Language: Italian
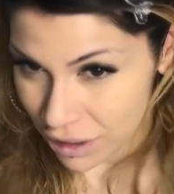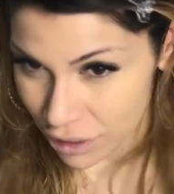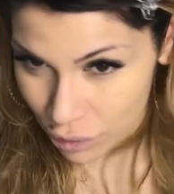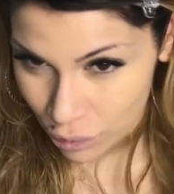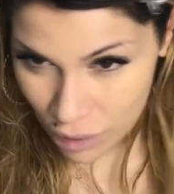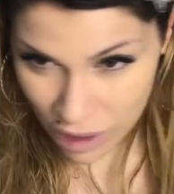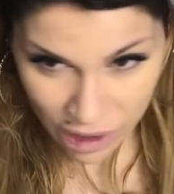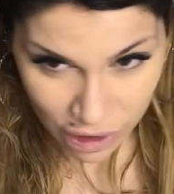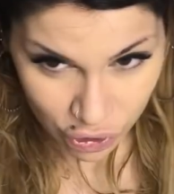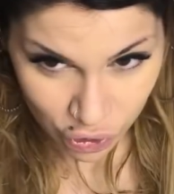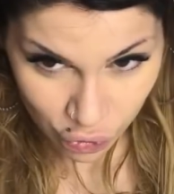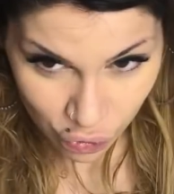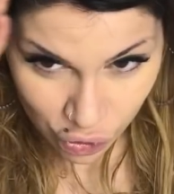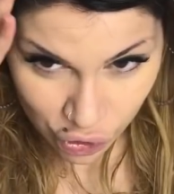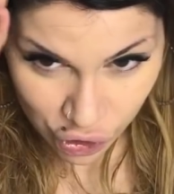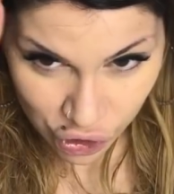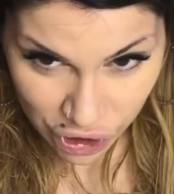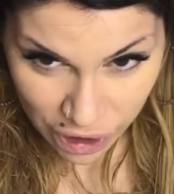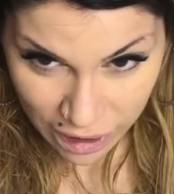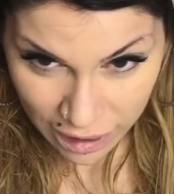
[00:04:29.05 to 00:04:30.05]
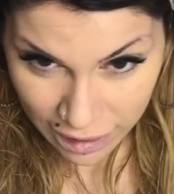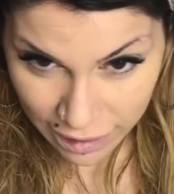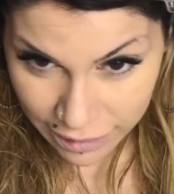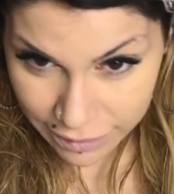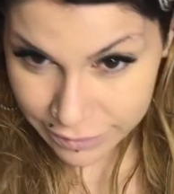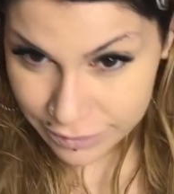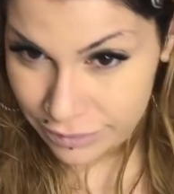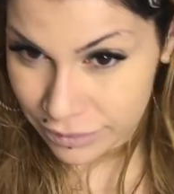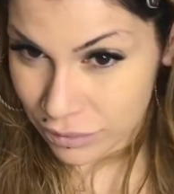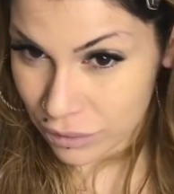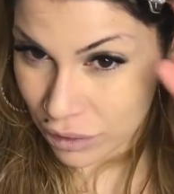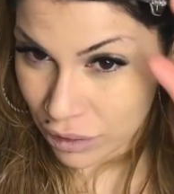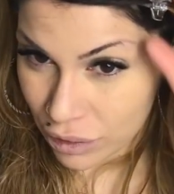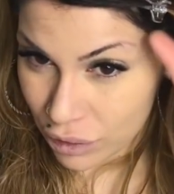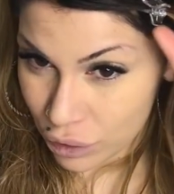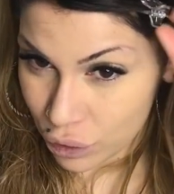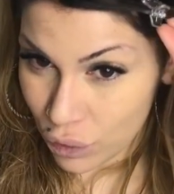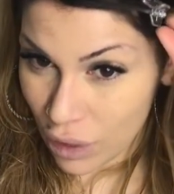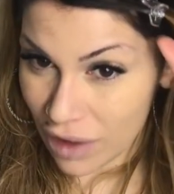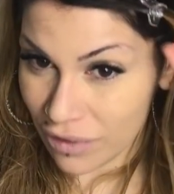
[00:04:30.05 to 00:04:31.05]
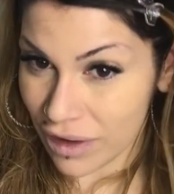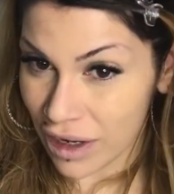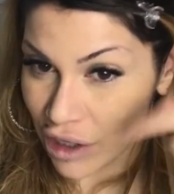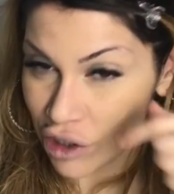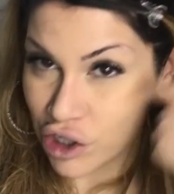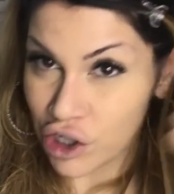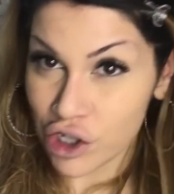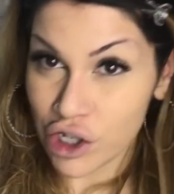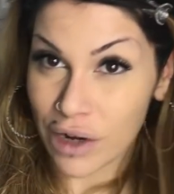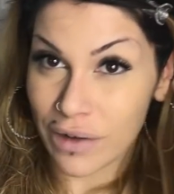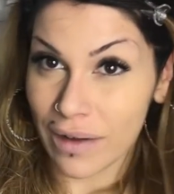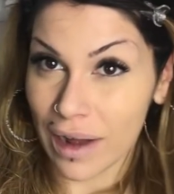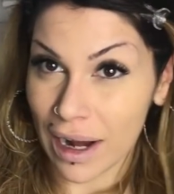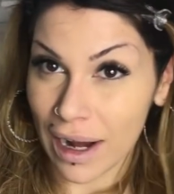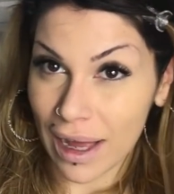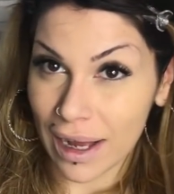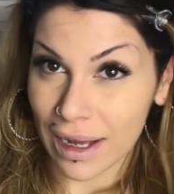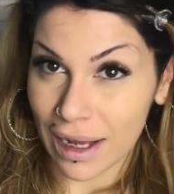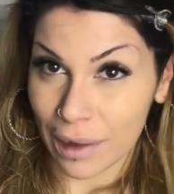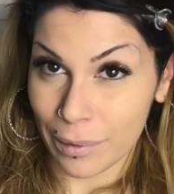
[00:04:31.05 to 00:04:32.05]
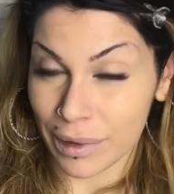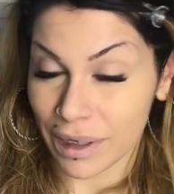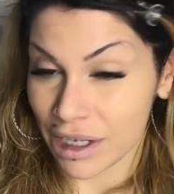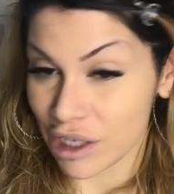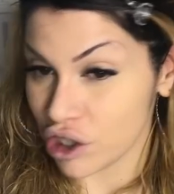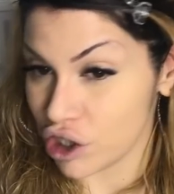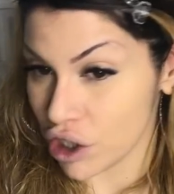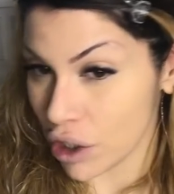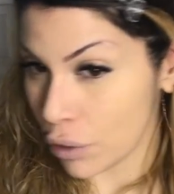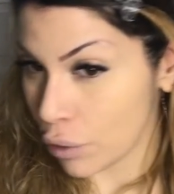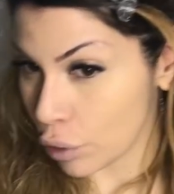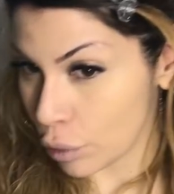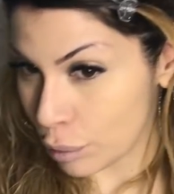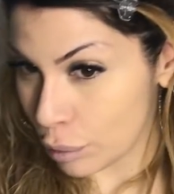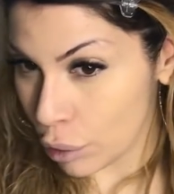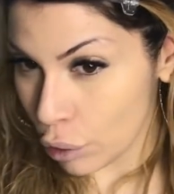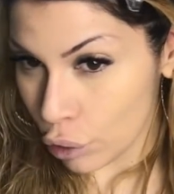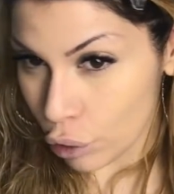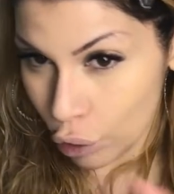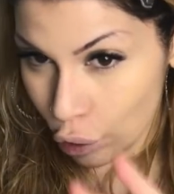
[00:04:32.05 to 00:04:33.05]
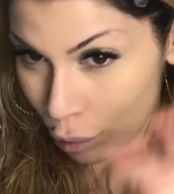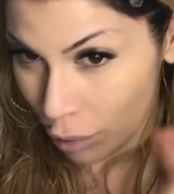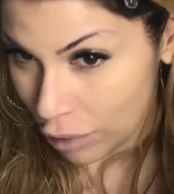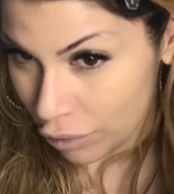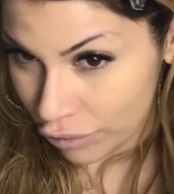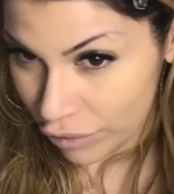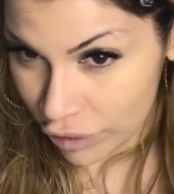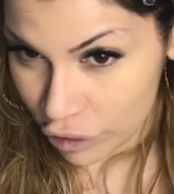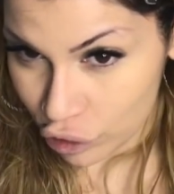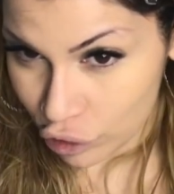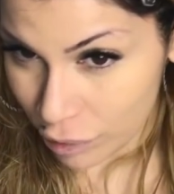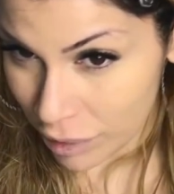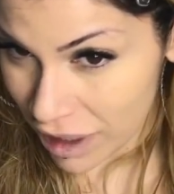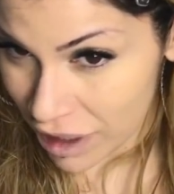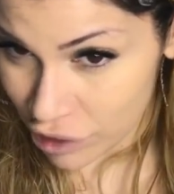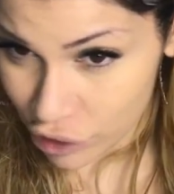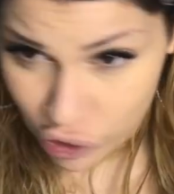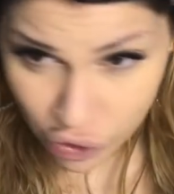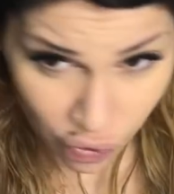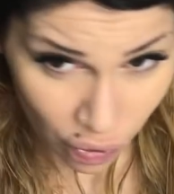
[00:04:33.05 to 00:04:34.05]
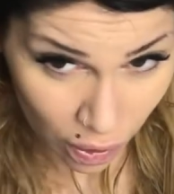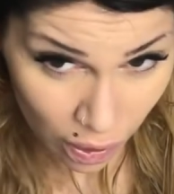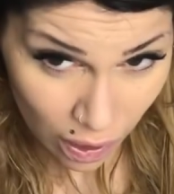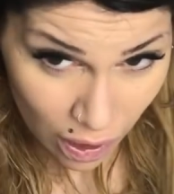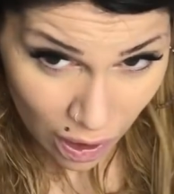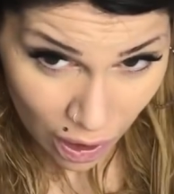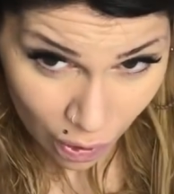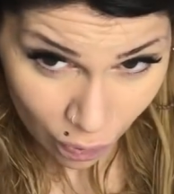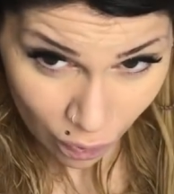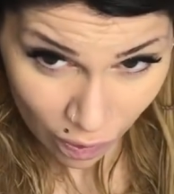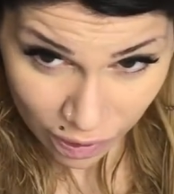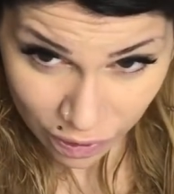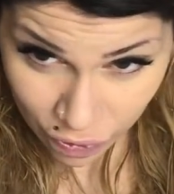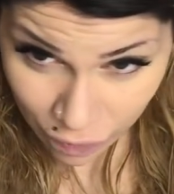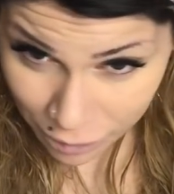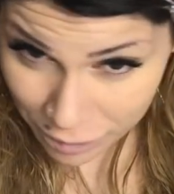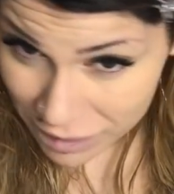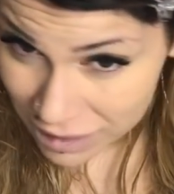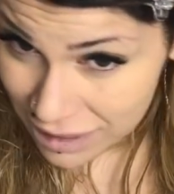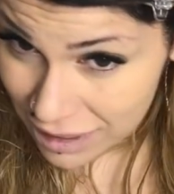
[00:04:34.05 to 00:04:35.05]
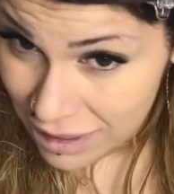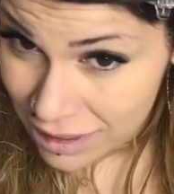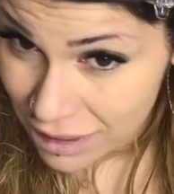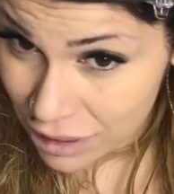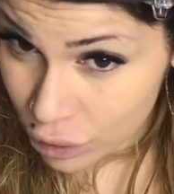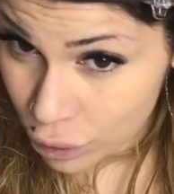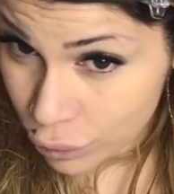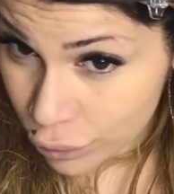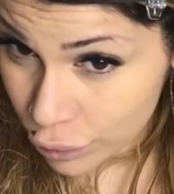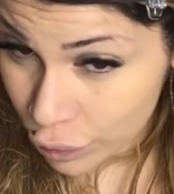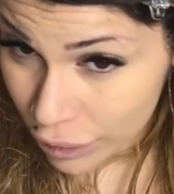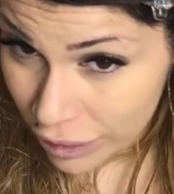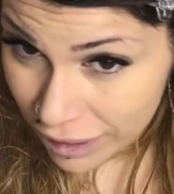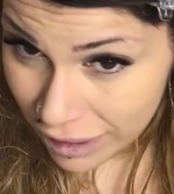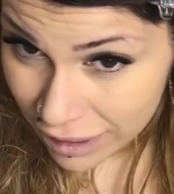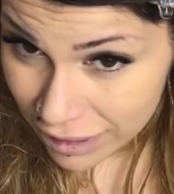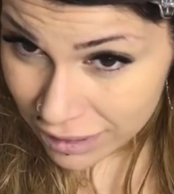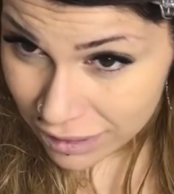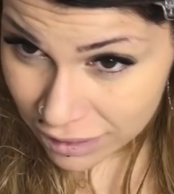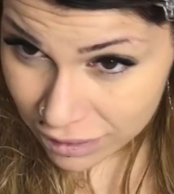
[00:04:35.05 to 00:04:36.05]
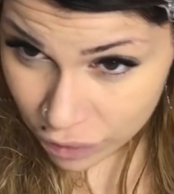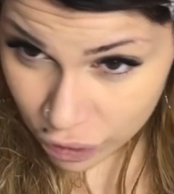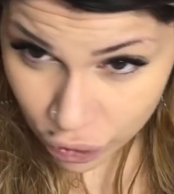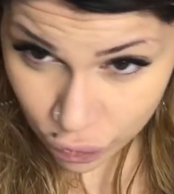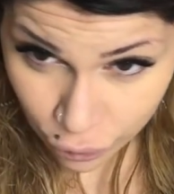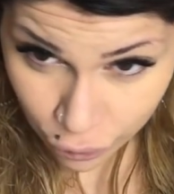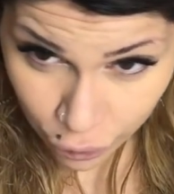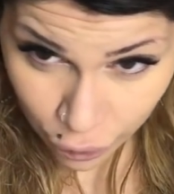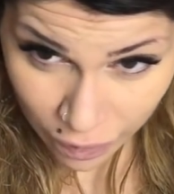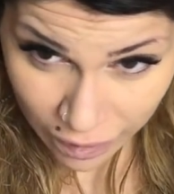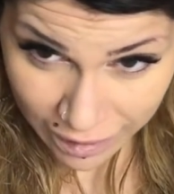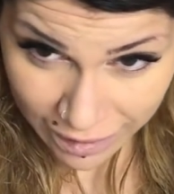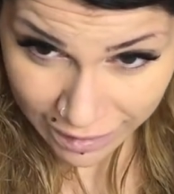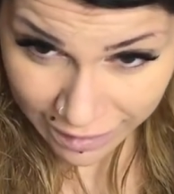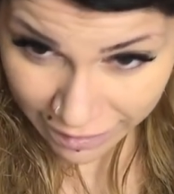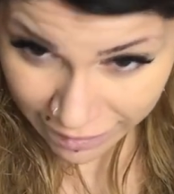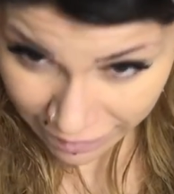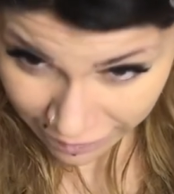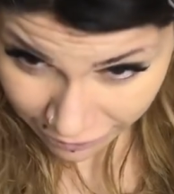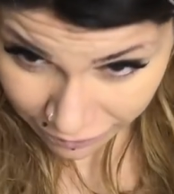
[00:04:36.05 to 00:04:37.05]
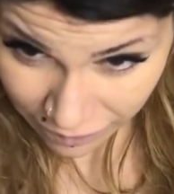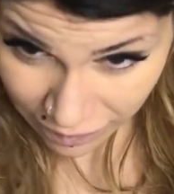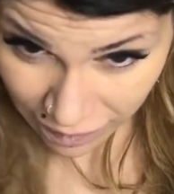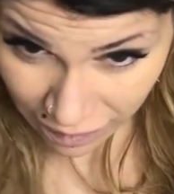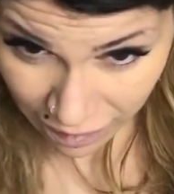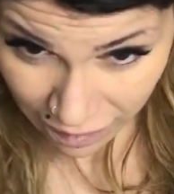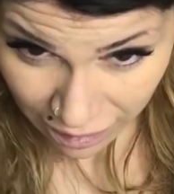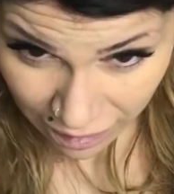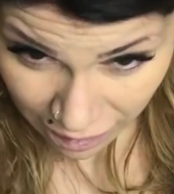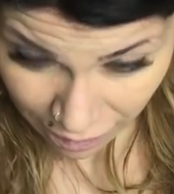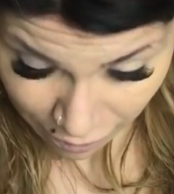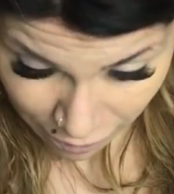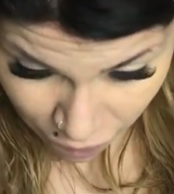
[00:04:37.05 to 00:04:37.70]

qua c'è orgella, sulla frangia c'aveva l'H perché c'avevo il boccolo ma ho fatto peggio, qua mi sono messa sti due fiocchetti, sti due fiorellini e